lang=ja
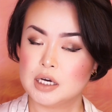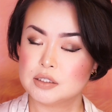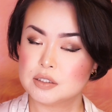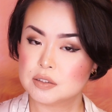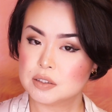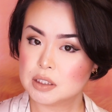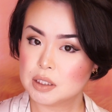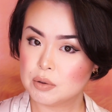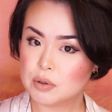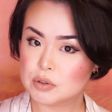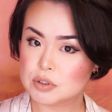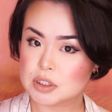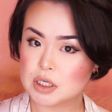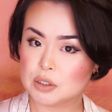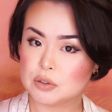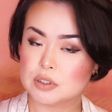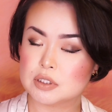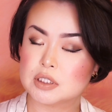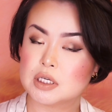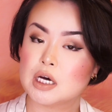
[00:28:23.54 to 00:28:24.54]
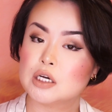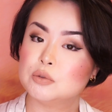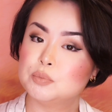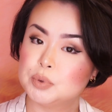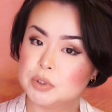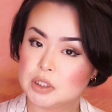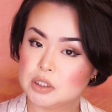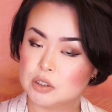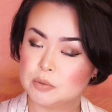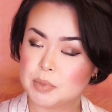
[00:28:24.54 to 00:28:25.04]
い、続いてはこちらの
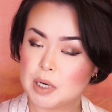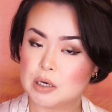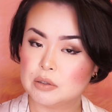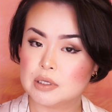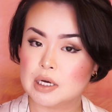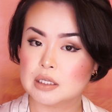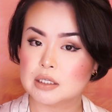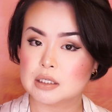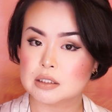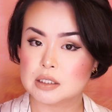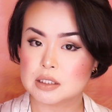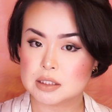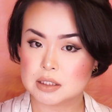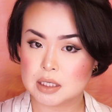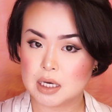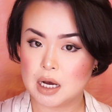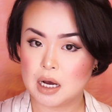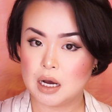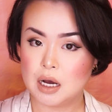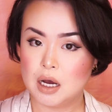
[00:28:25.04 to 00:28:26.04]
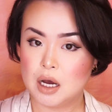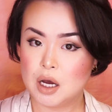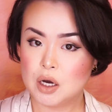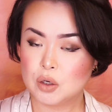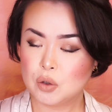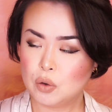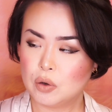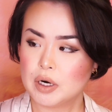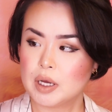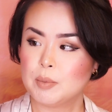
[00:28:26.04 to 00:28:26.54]
スカルプティングパウダーなんですが、
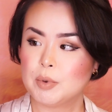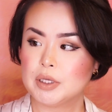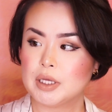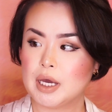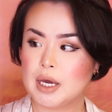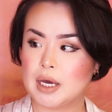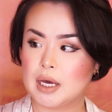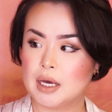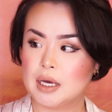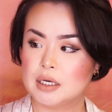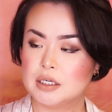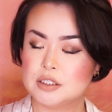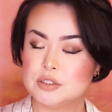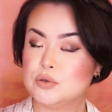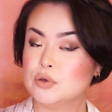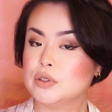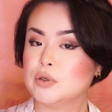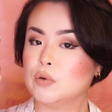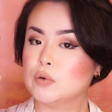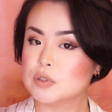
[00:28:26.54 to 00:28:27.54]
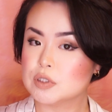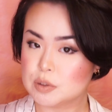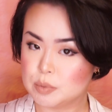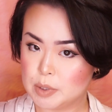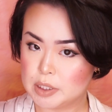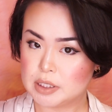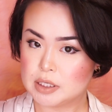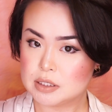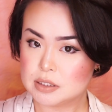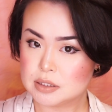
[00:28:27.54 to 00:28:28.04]
これもね、非常におすす
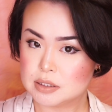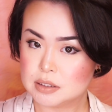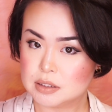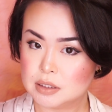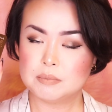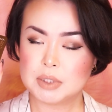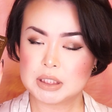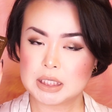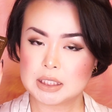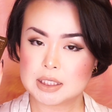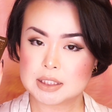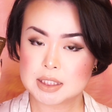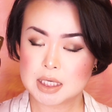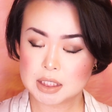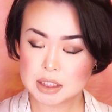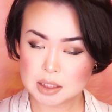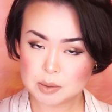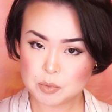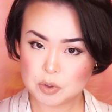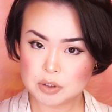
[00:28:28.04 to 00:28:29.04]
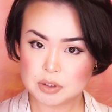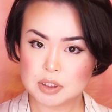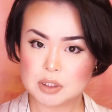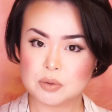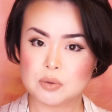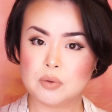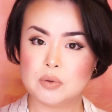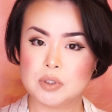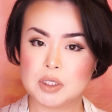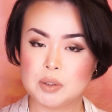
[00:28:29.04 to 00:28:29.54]
めです。まあ、たださっきも言った
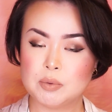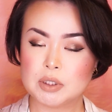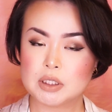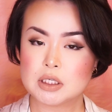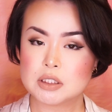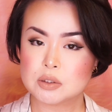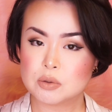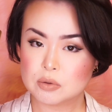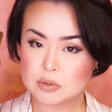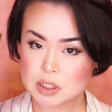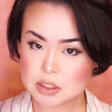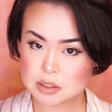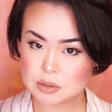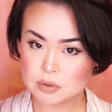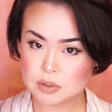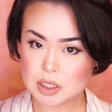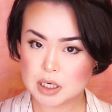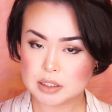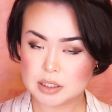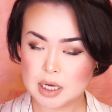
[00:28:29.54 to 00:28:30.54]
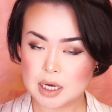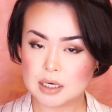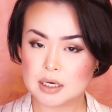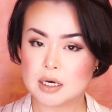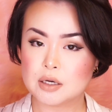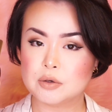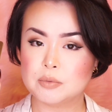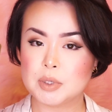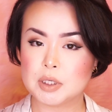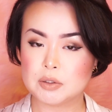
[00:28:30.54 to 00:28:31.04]
通り、私と同じぐらいね、
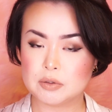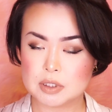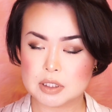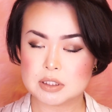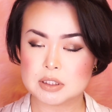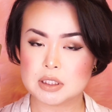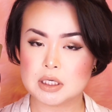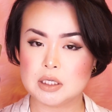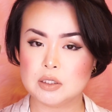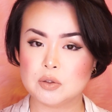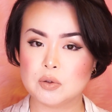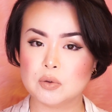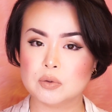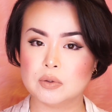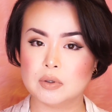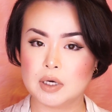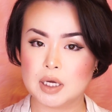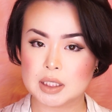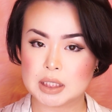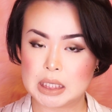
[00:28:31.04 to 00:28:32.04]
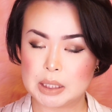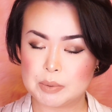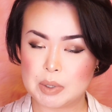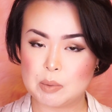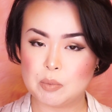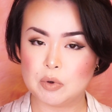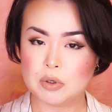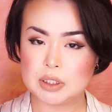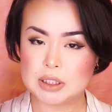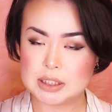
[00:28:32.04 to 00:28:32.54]
明るめのね、スキントーンの方
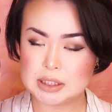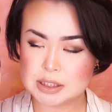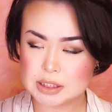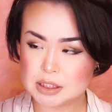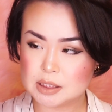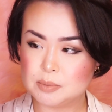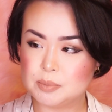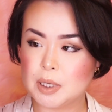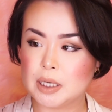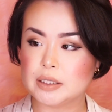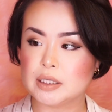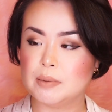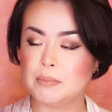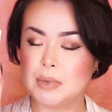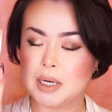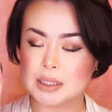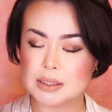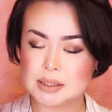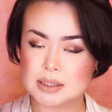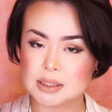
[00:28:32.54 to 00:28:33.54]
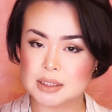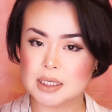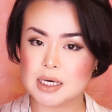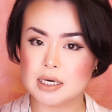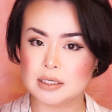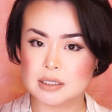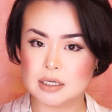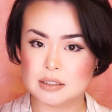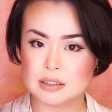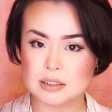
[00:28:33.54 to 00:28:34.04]
はもう1番で間違
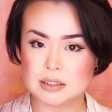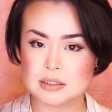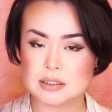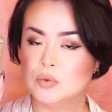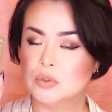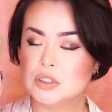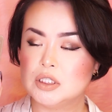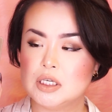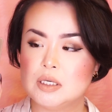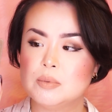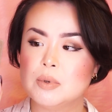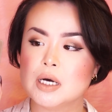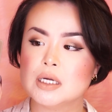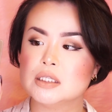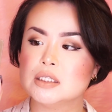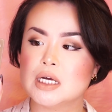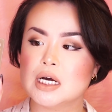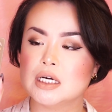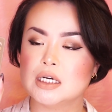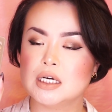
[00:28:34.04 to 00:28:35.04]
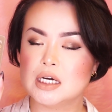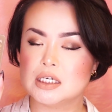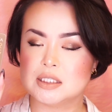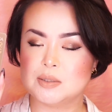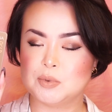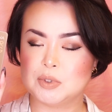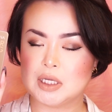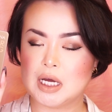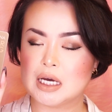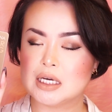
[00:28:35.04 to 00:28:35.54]
いないです。もう2番なんかして
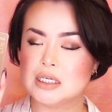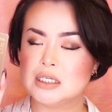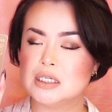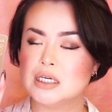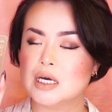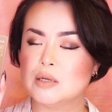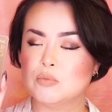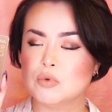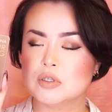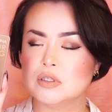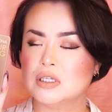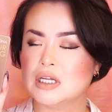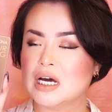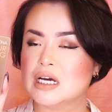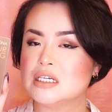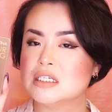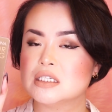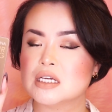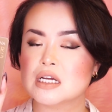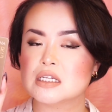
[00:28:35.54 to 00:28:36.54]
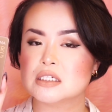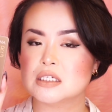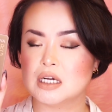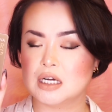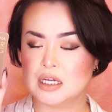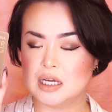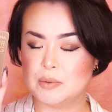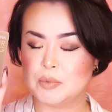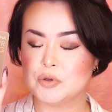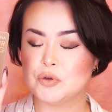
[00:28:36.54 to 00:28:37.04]
も大変の大惨事だ
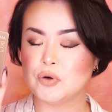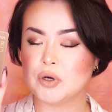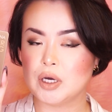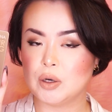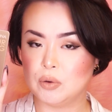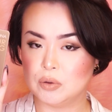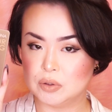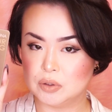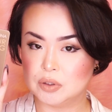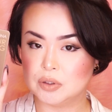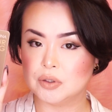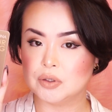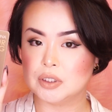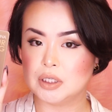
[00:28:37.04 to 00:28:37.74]
からやめとけ、本当